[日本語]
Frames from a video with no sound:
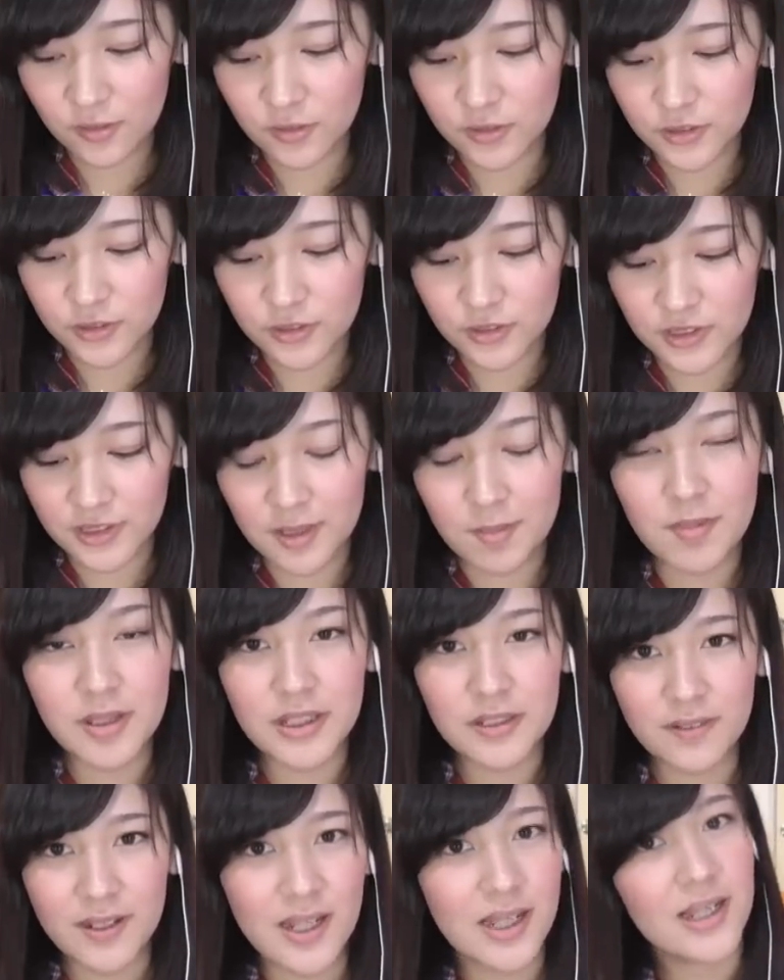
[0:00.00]
ドを作るため
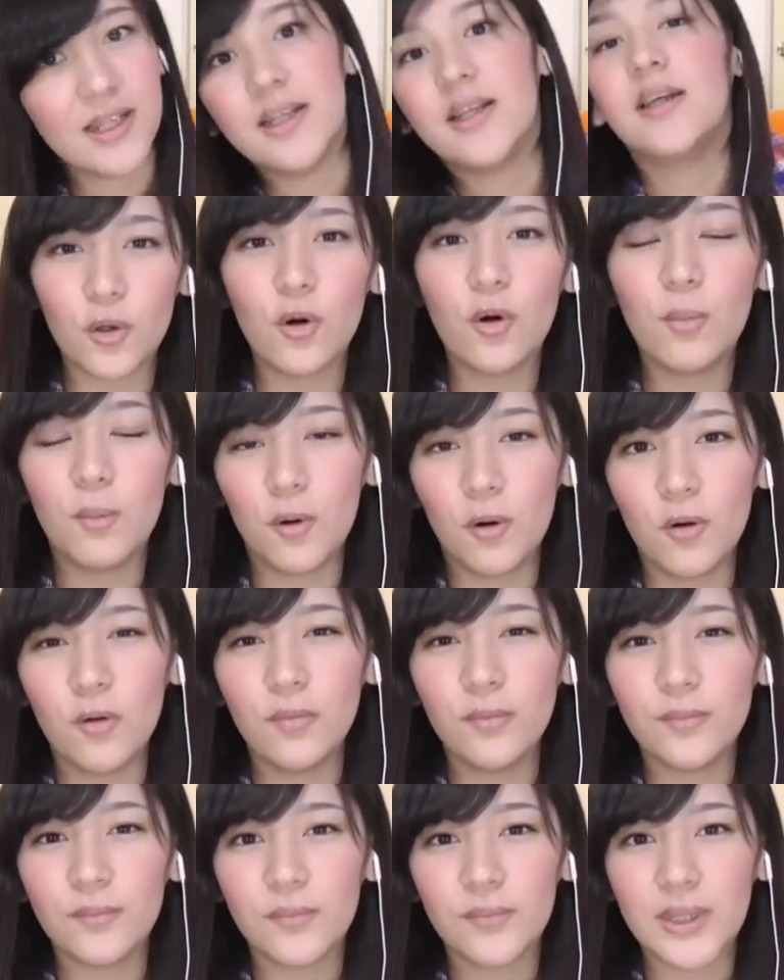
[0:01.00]
には羊
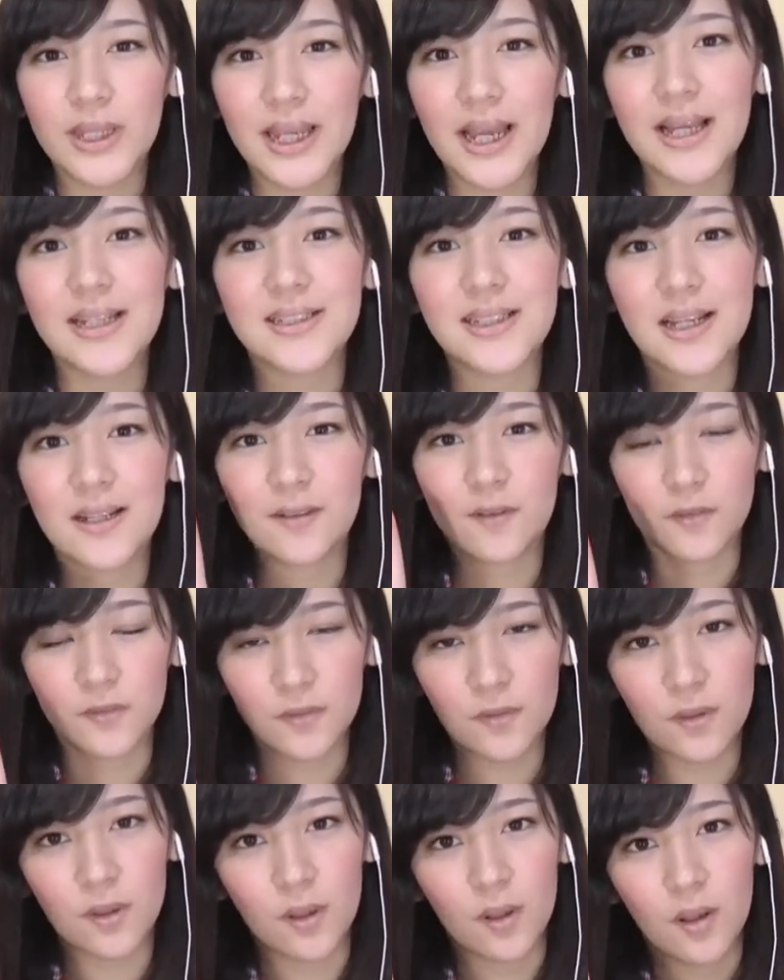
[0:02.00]
毛がさんこ
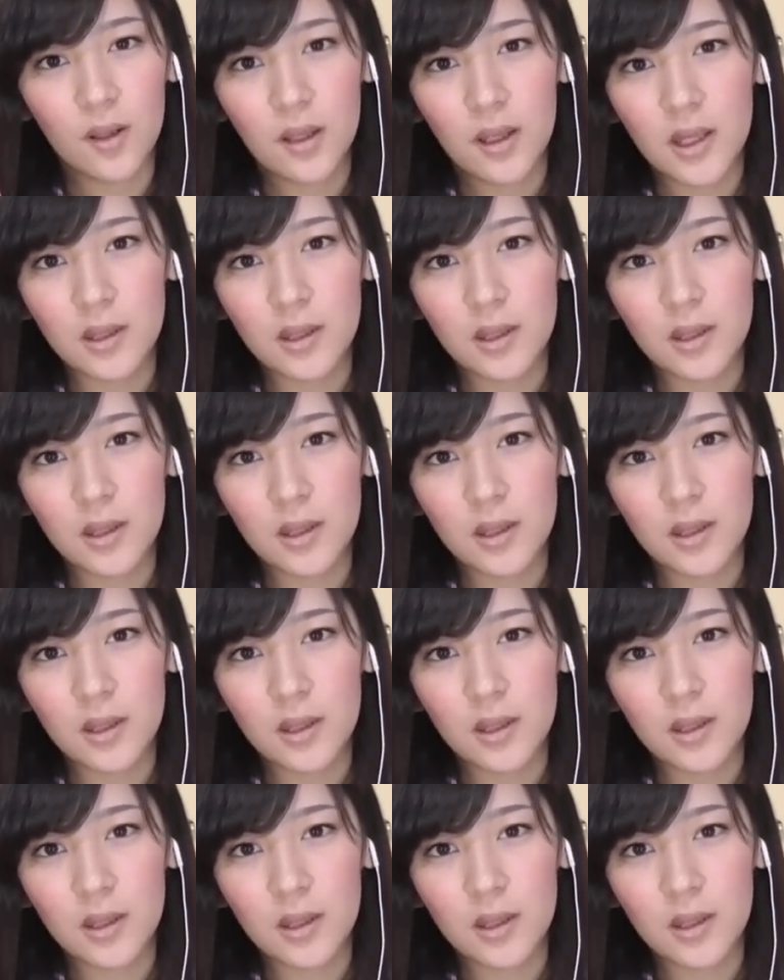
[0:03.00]
と、